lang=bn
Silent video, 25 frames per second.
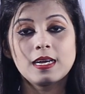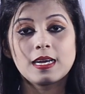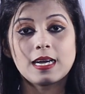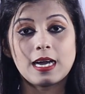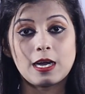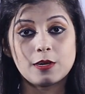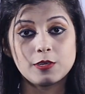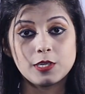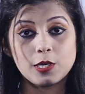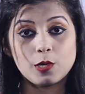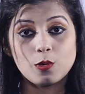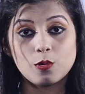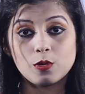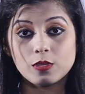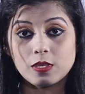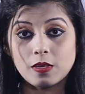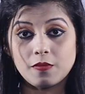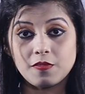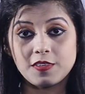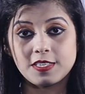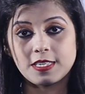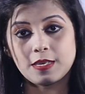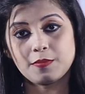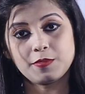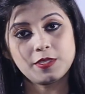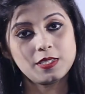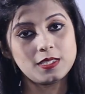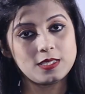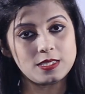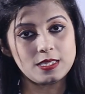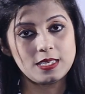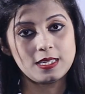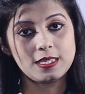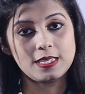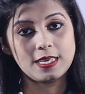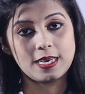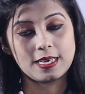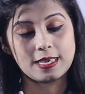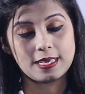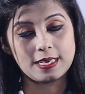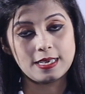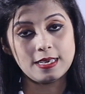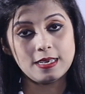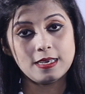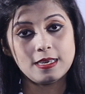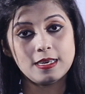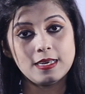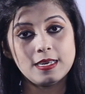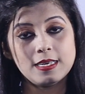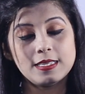কারণ এগুলোতে ভিটামিন সি থাকে
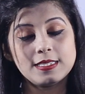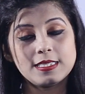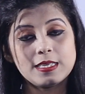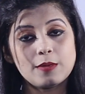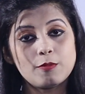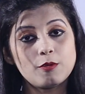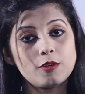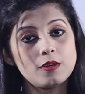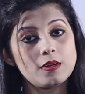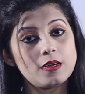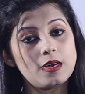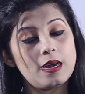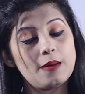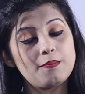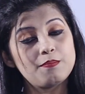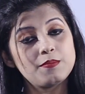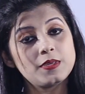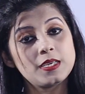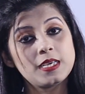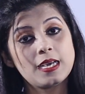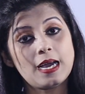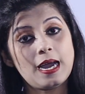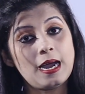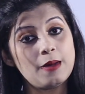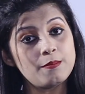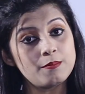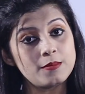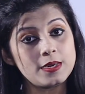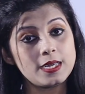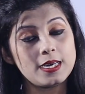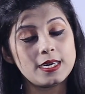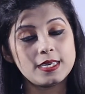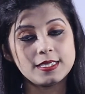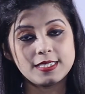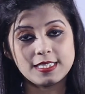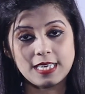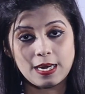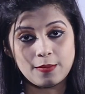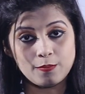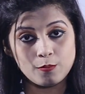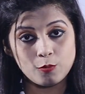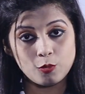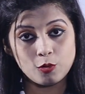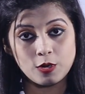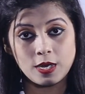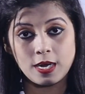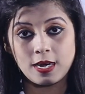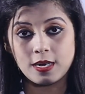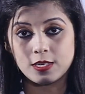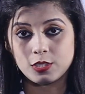যেমন আপনি আমরা
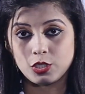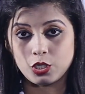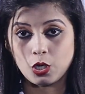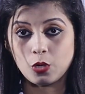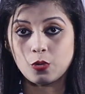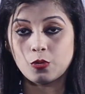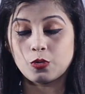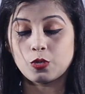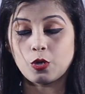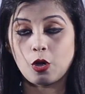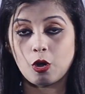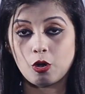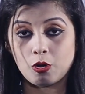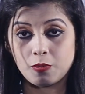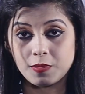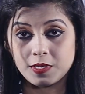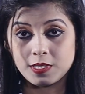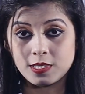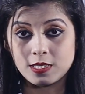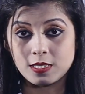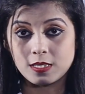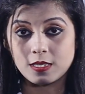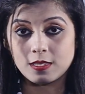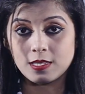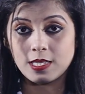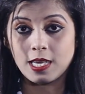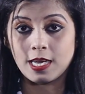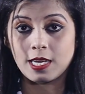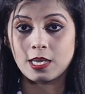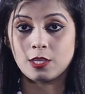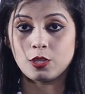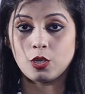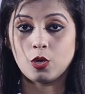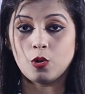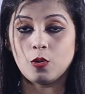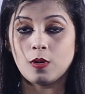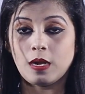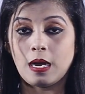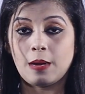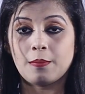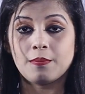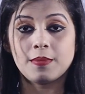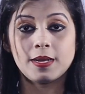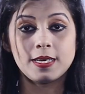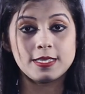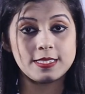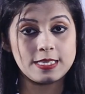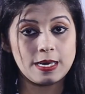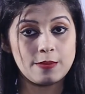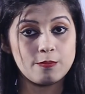জাম্বুরা যখন গরমের সিজন থাকে তখন
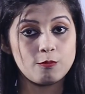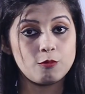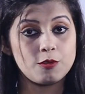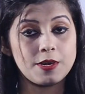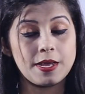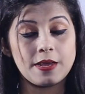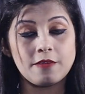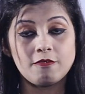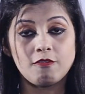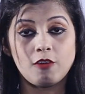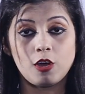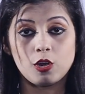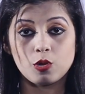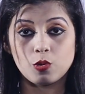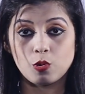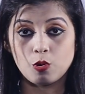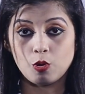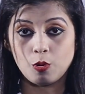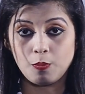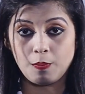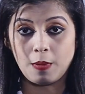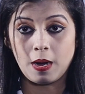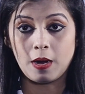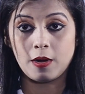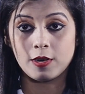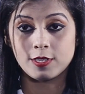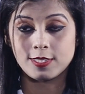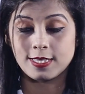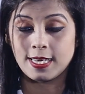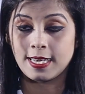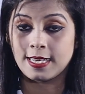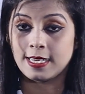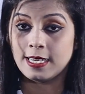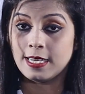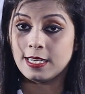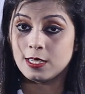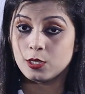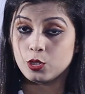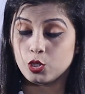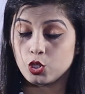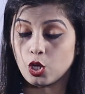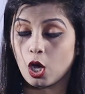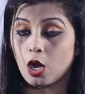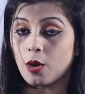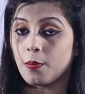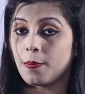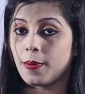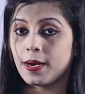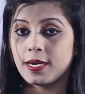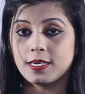আমরা জাম্বুরা এই ফলগুলো পাওয়া যায়
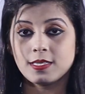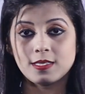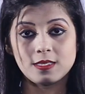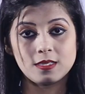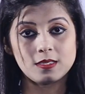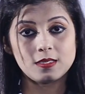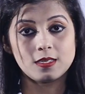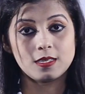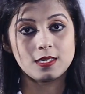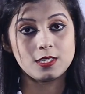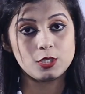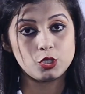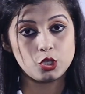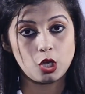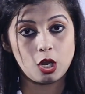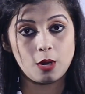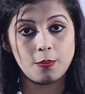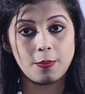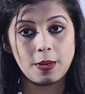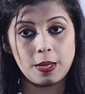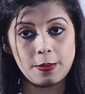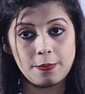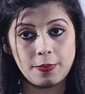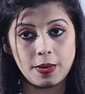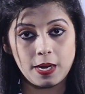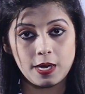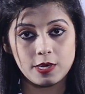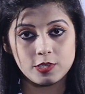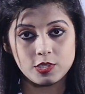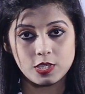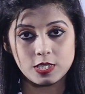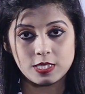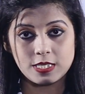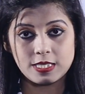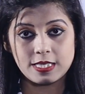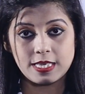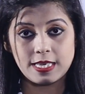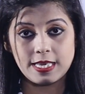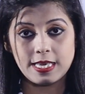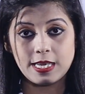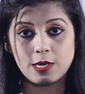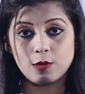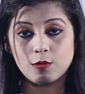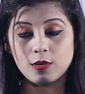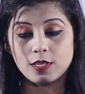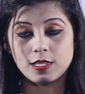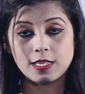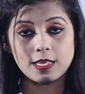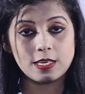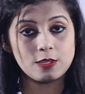জলপাইয়ের সিজনে জলপাই পাওয়া যাচ্ছে
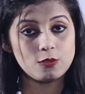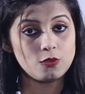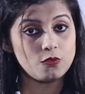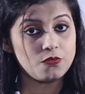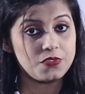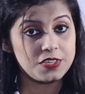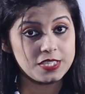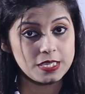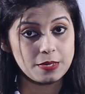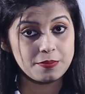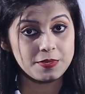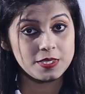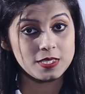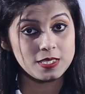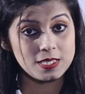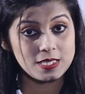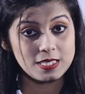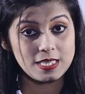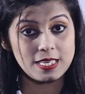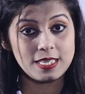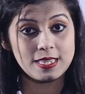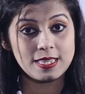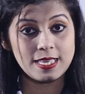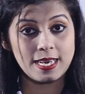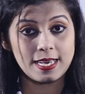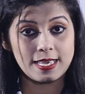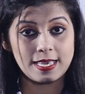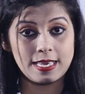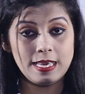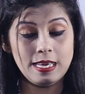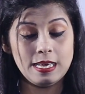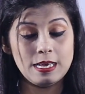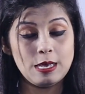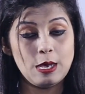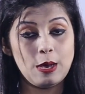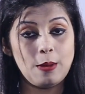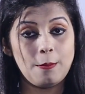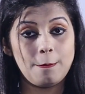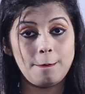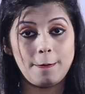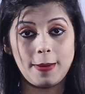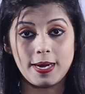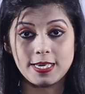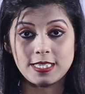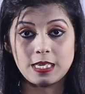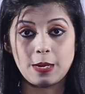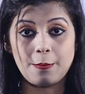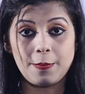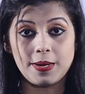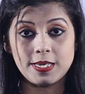এগুলোতে কিন্তু ভিটামিন সি থাকে
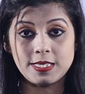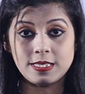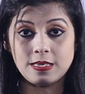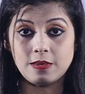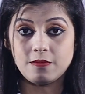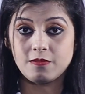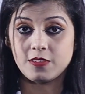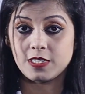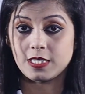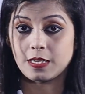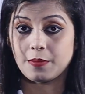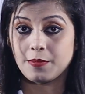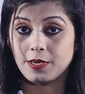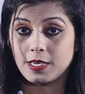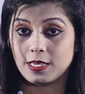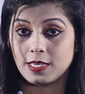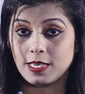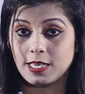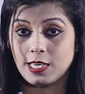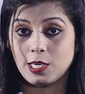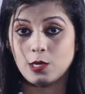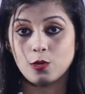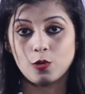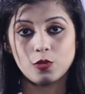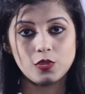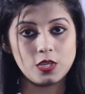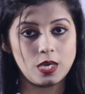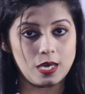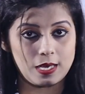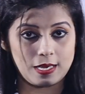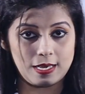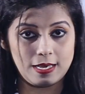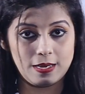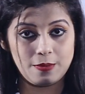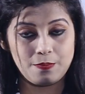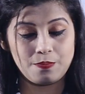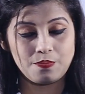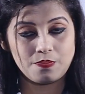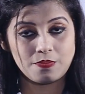পাশাপাশি ভিটামিন ইও e থাকে